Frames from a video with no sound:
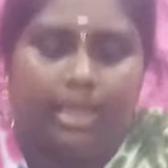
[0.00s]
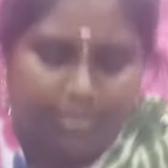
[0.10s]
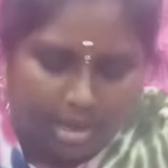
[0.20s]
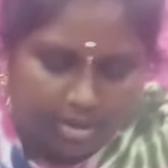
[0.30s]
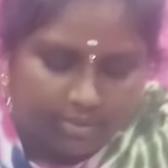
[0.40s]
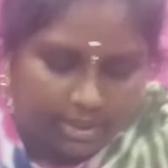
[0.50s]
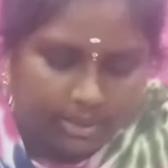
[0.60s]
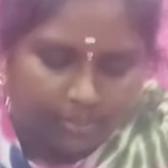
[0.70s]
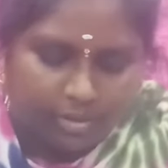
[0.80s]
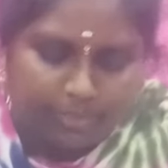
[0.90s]
தீபாவளி
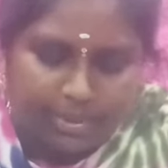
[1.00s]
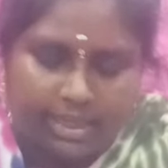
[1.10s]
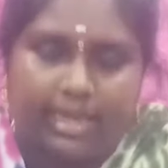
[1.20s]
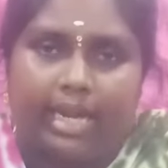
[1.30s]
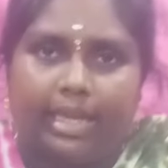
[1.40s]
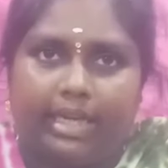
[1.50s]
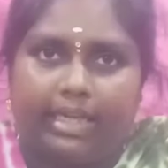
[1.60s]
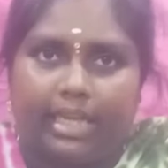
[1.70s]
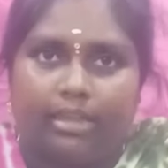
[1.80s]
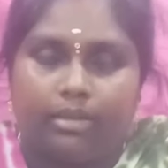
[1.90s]
விற்பனை களை
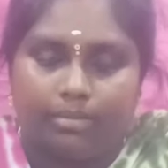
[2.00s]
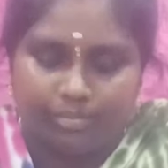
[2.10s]
கட்டியது